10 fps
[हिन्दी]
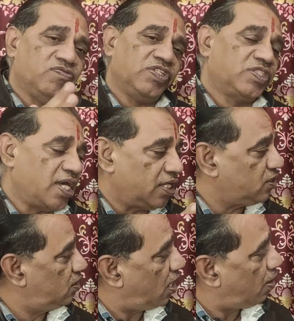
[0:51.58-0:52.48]
विस्तार
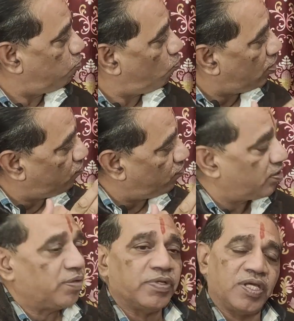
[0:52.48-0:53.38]
से आपको आज
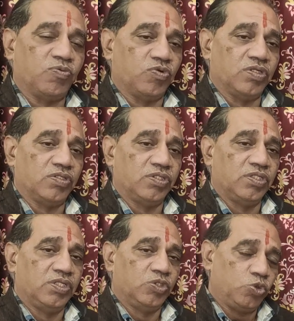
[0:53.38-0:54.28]
वर्णन बताऊंगा
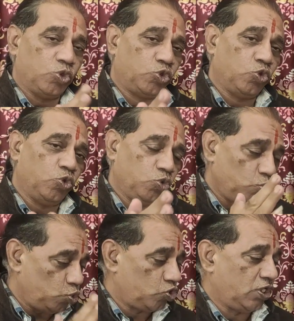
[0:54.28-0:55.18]
दोस्तों
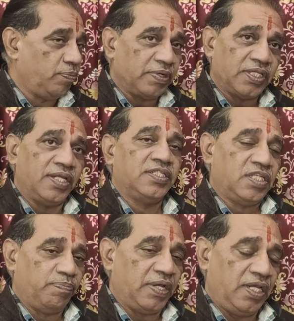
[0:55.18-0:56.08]
उसके बताने
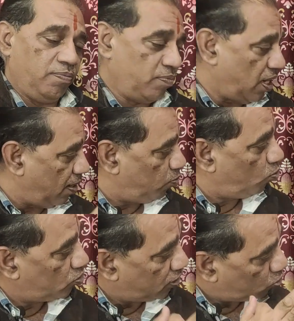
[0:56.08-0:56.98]
से पहले मैं आप
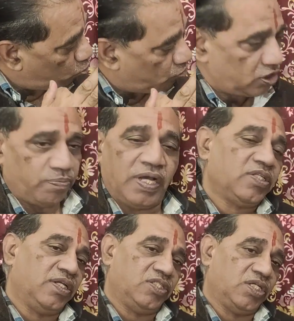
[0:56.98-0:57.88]
लोगों से एक छोटी सी
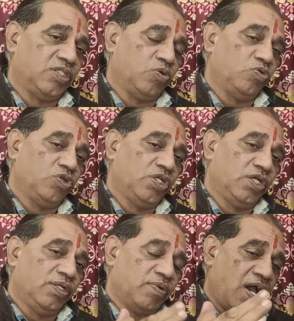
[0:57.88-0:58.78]
बात करना चाहता हूं
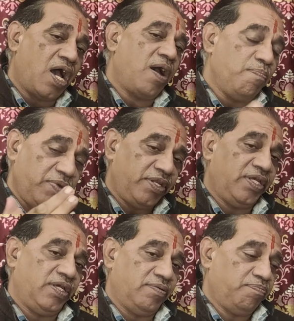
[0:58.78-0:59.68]
आप
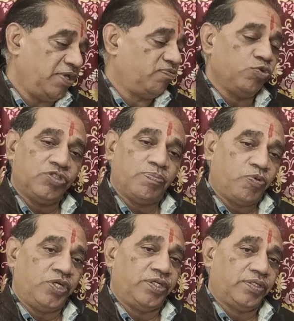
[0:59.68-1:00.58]
मेरे ब्रिज फ्यूचर
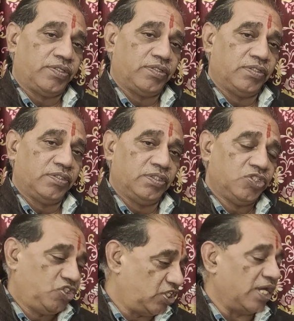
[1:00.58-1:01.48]
पॉइंट
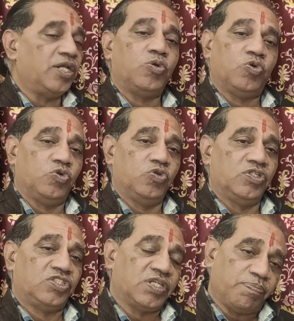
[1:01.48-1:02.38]
चैनल को
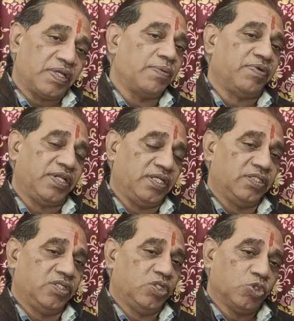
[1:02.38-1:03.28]
सब्सक्राइब करें
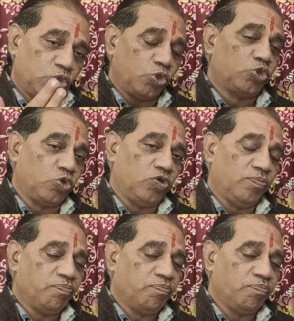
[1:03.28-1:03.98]
दोस्तों